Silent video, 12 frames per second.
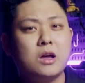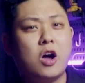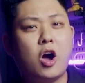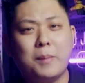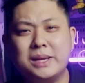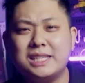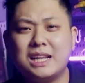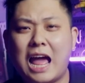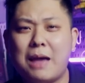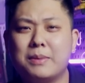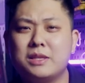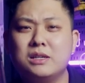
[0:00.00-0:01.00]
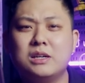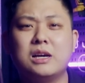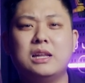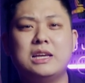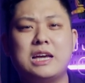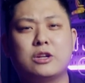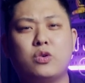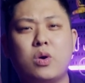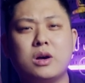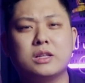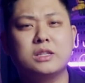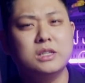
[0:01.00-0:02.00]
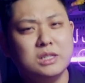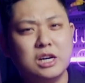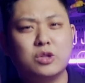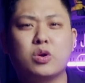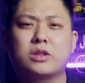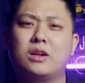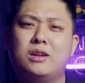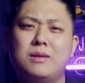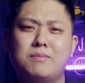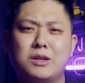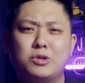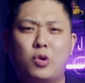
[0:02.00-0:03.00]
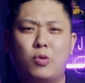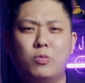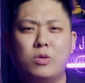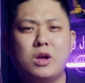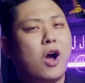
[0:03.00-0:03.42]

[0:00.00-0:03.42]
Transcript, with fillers: Họ bị giết hại bởi những người lính Hàn Quốc, những người thuộc tầng lớp bần cùng.